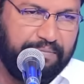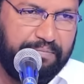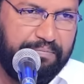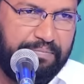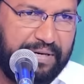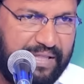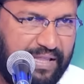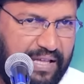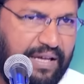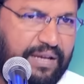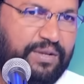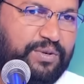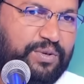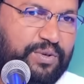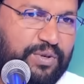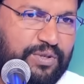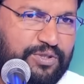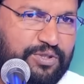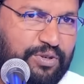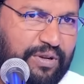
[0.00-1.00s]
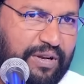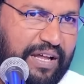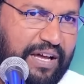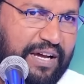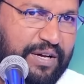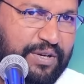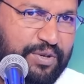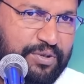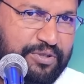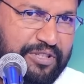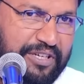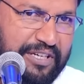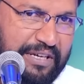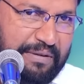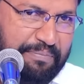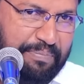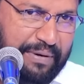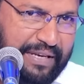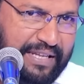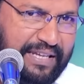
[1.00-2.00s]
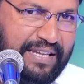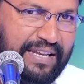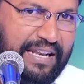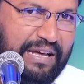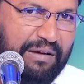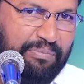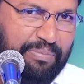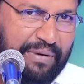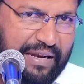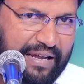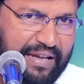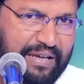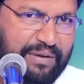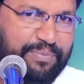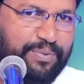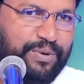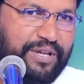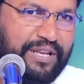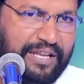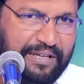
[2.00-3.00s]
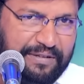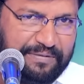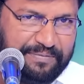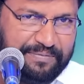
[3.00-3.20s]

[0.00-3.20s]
పదాలు కొంచెం రాగయుక్తంగా పలికినా పలక్కపోయినా